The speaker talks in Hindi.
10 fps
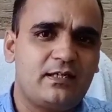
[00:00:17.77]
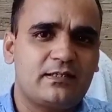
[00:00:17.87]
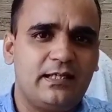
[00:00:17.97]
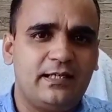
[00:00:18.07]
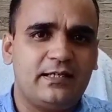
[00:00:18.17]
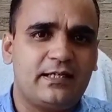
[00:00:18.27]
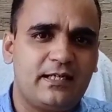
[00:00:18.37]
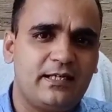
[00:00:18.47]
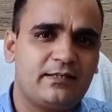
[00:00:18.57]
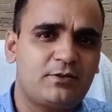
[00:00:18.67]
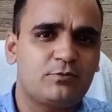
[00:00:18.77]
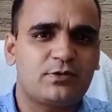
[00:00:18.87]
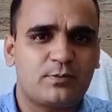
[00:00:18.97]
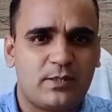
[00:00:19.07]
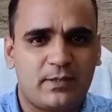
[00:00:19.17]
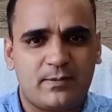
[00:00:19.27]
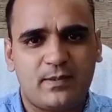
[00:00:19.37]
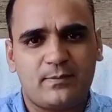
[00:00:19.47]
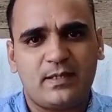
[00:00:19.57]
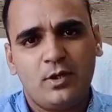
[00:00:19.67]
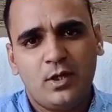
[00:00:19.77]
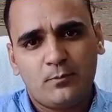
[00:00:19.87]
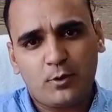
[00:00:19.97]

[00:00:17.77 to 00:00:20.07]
क्लैडिंग डेकिंग के अंदर उन सब के बारे में हमने आपको